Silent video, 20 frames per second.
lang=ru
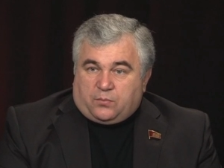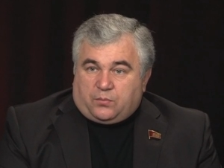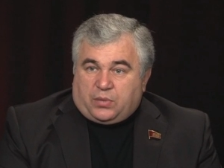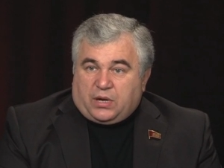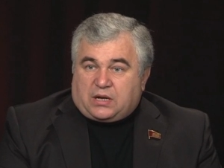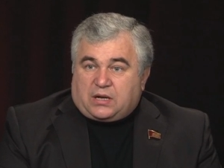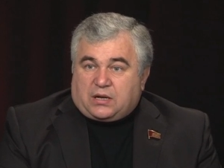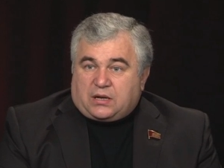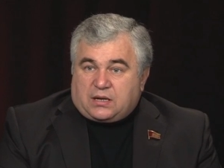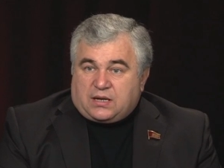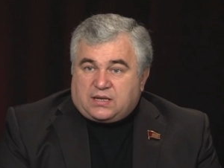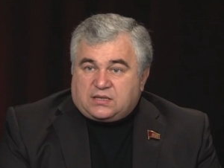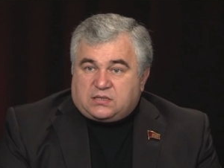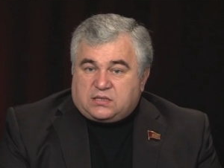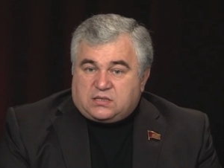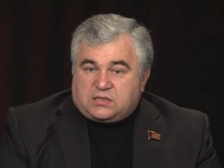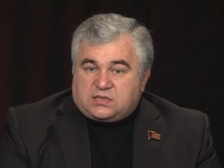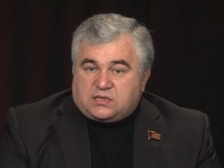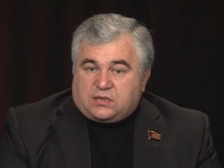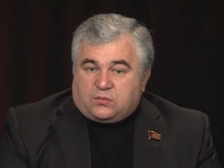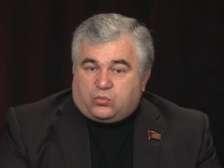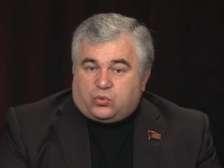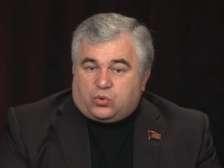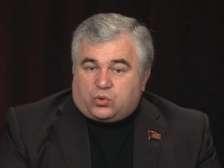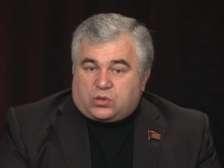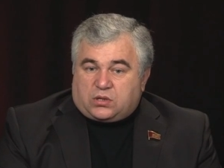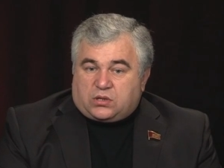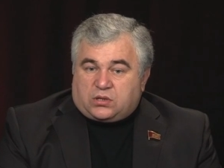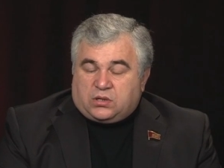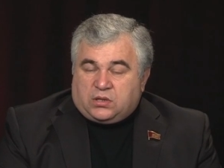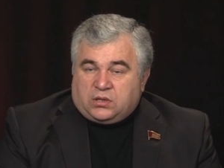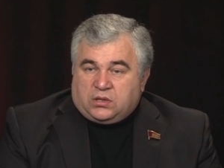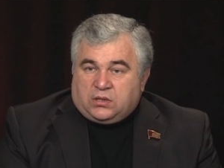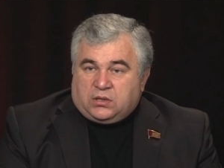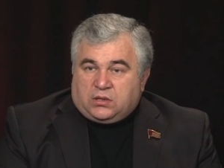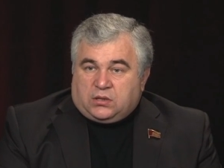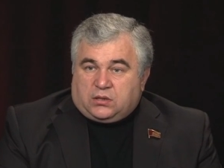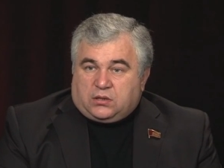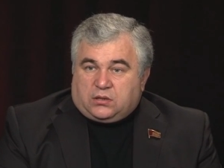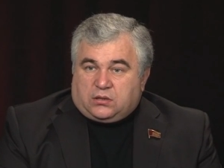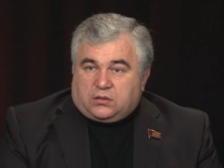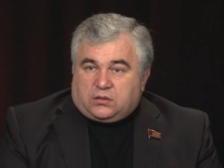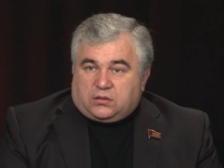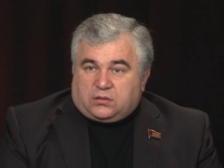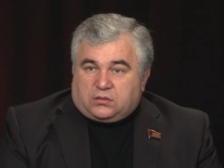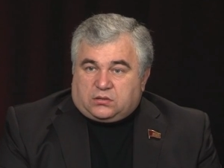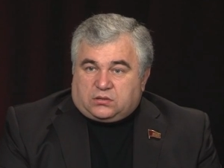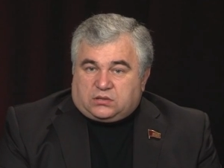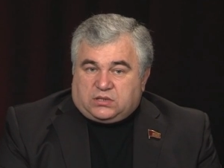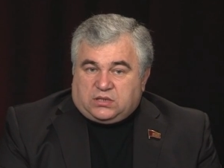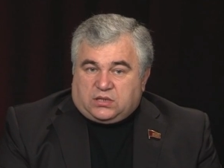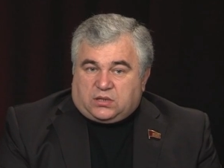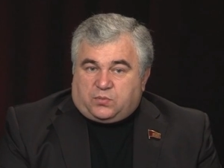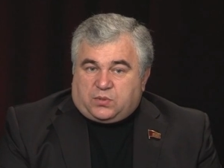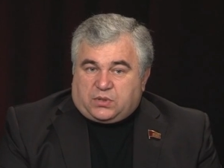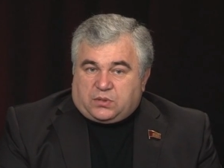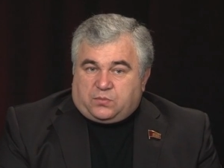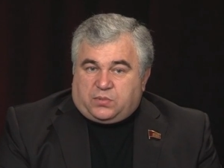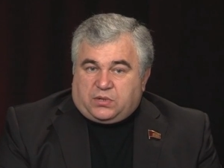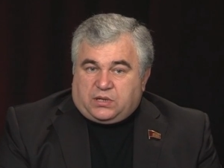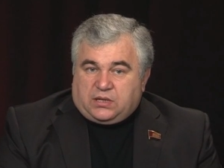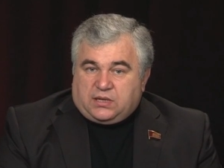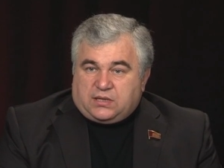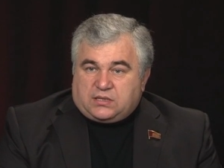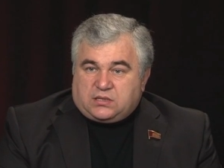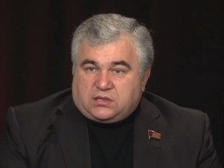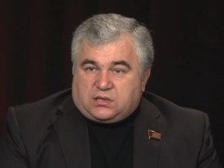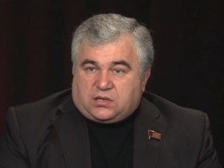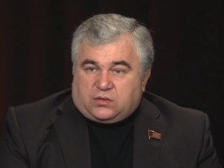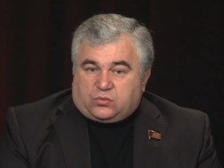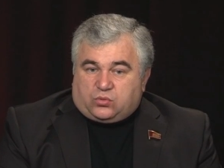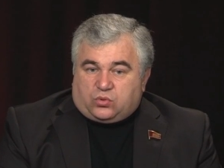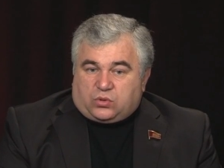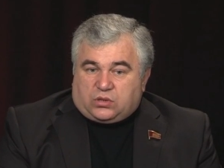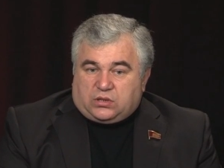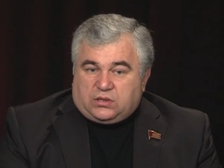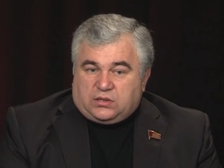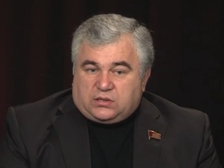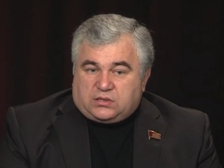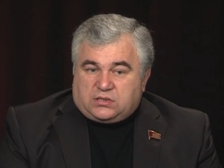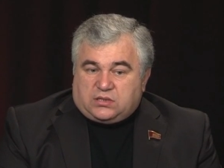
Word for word: покрасить заборы э, тех предприятий, которые или